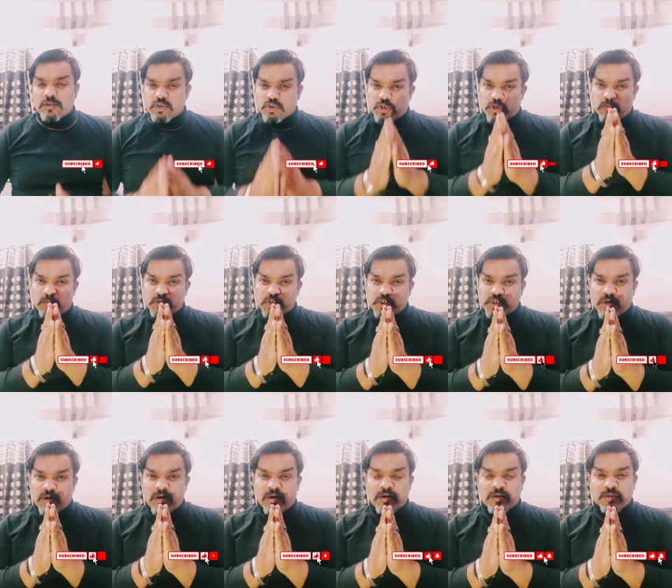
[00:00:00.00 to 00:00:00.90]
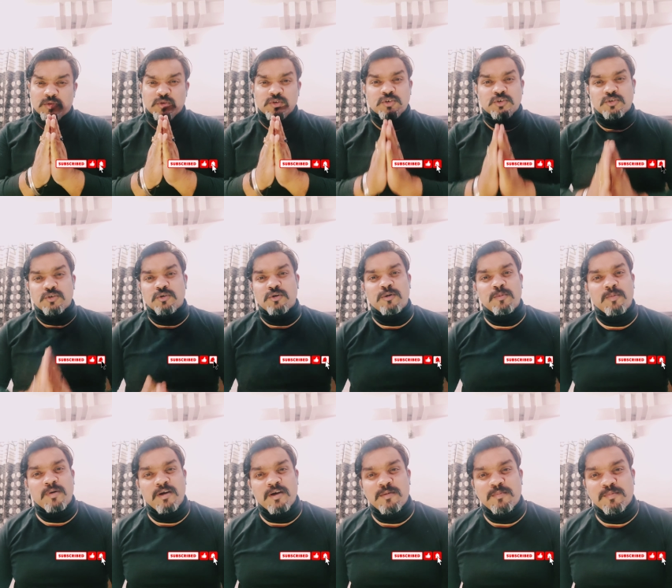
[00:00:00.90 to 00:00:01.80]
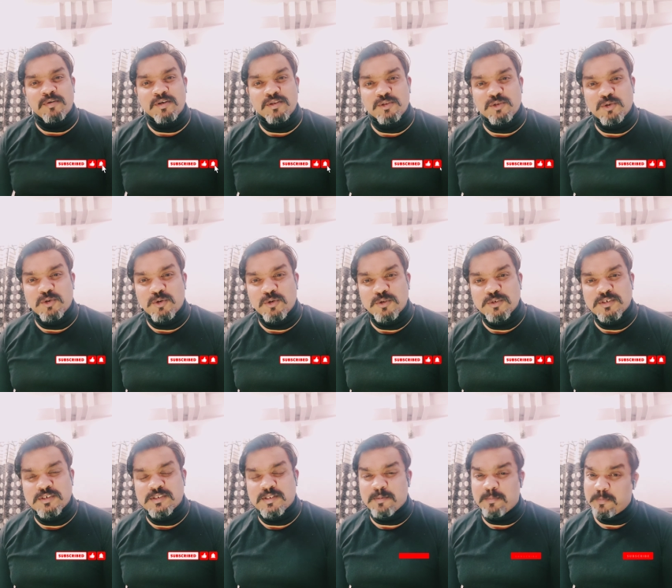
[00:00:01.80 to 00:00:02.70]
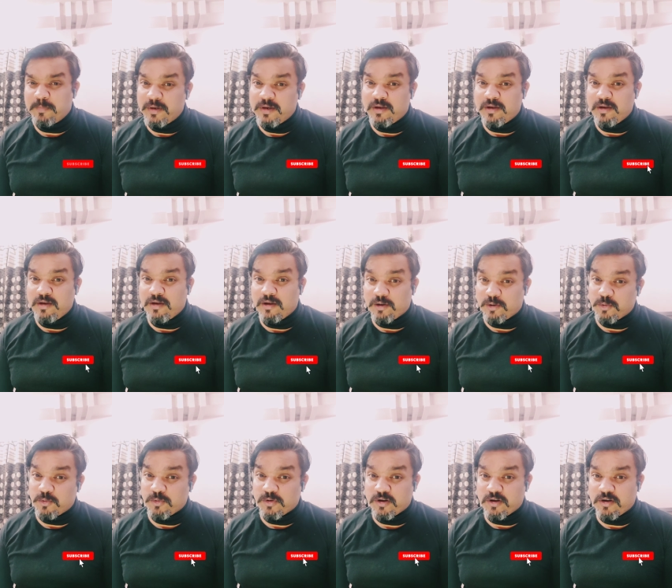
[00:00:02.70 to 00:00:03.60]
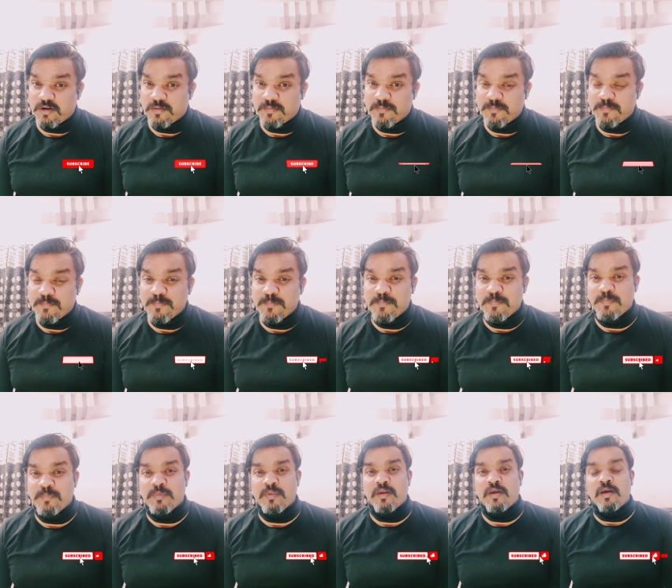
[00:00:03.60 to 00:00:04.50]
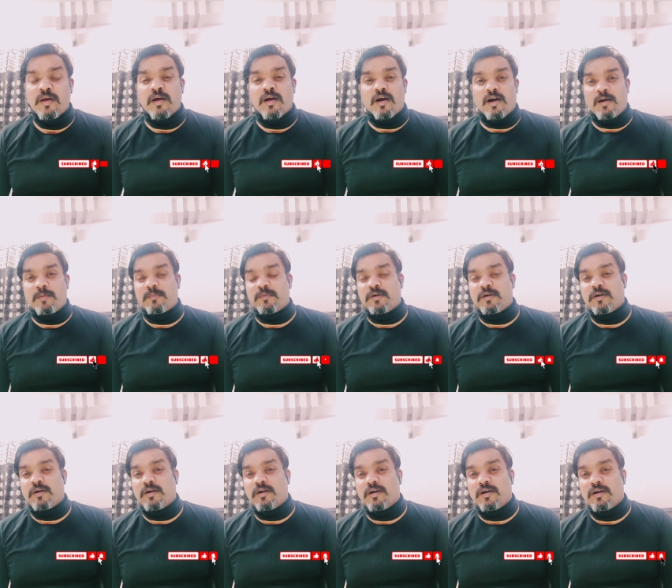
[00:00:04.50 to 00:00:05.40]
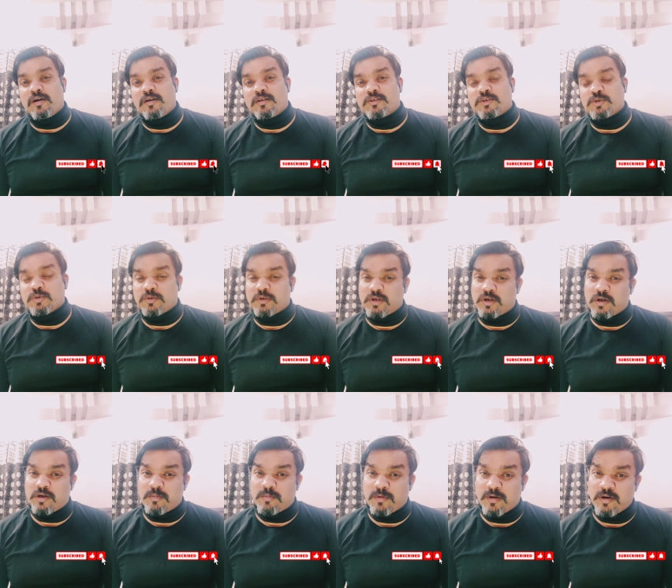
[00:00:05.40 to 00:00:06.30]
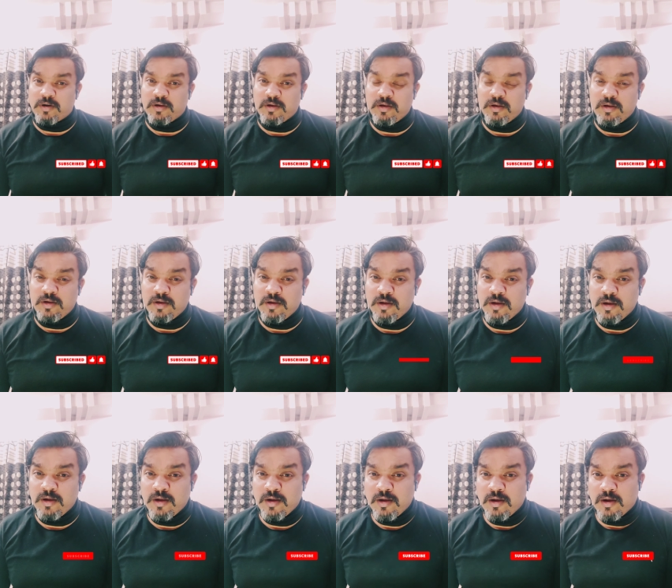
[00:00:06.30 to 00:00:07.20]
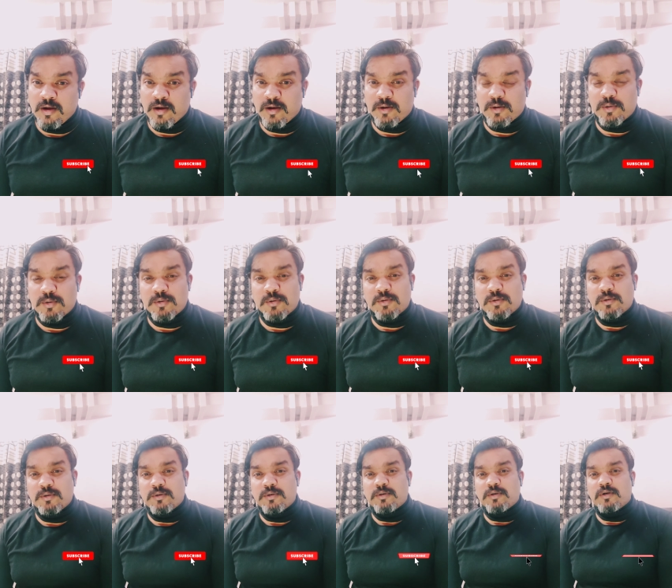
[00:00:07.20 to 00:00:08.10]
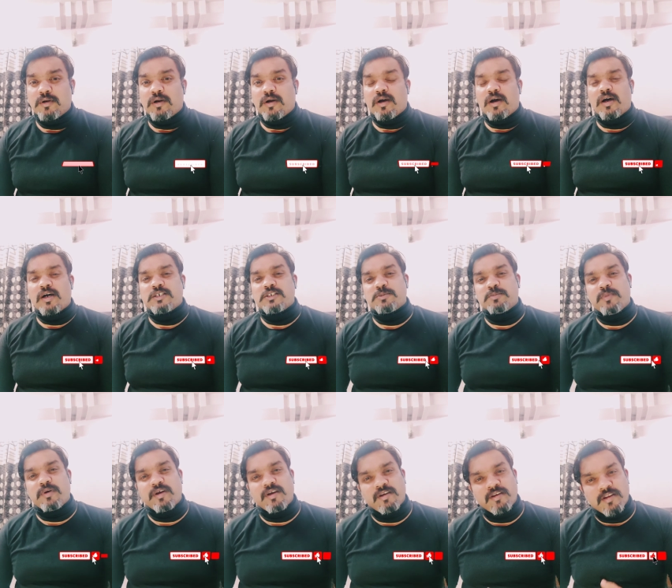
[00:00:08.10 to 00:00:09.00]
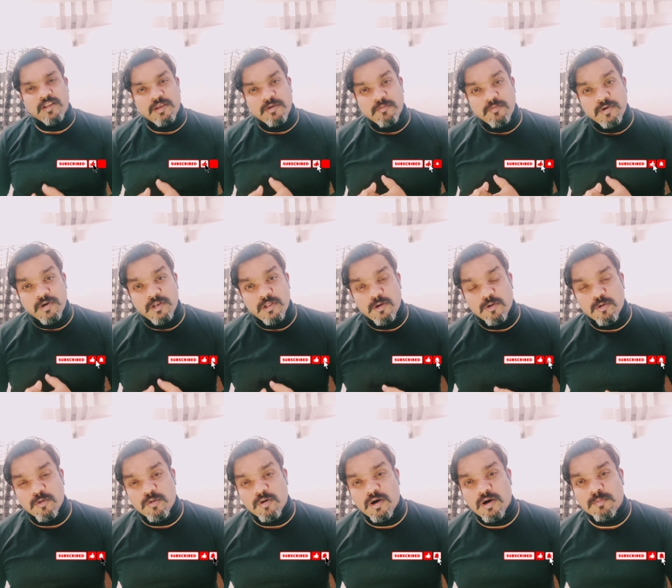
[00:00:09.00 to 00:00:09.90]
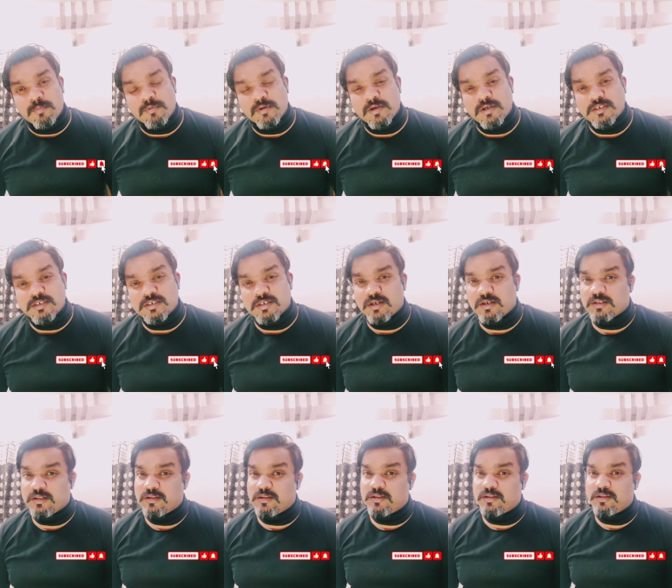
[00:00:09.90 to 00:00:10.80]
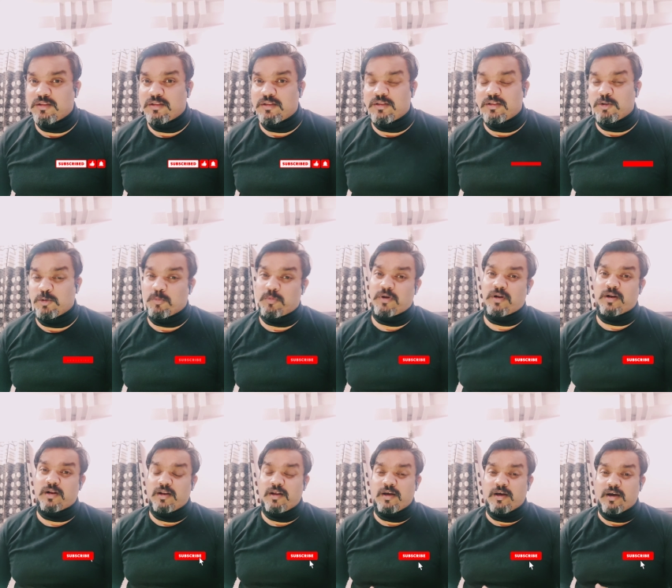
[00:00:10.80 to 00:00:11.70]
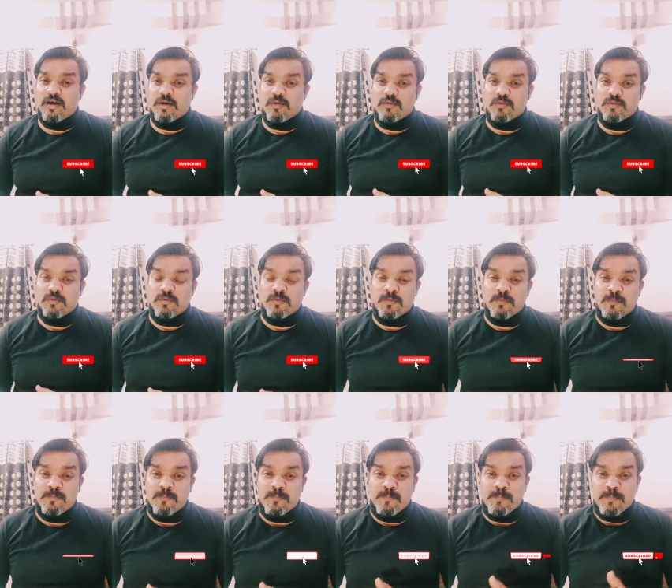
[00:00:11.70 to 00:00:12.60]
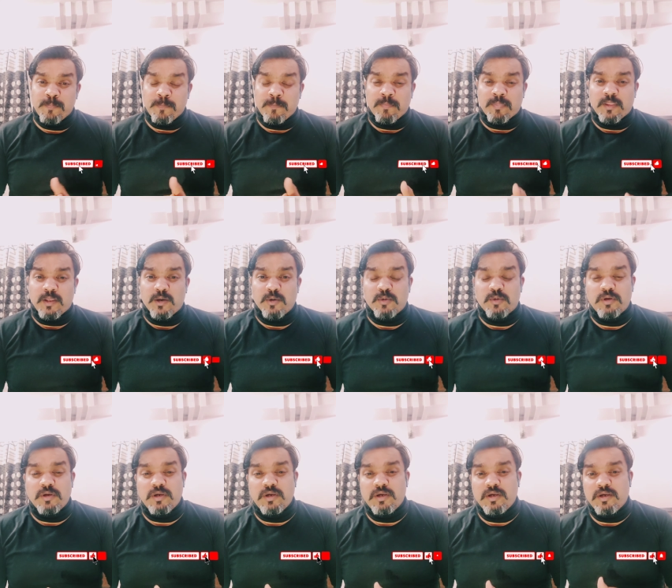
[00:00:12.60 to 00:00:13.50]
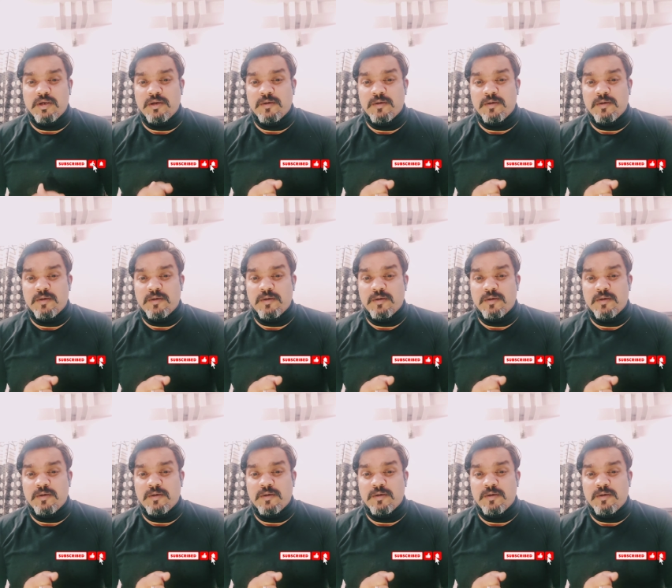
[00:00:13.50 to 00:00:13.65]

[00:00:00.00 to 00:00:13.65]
सो नमस्कार दोस्तों मैं आपका दोस्त मिक्की अरोड़ा आपका छोटा भाई और आज मैं एक नई वीडियो आपके साथ दोबारा ले आया हूँ क्योंकि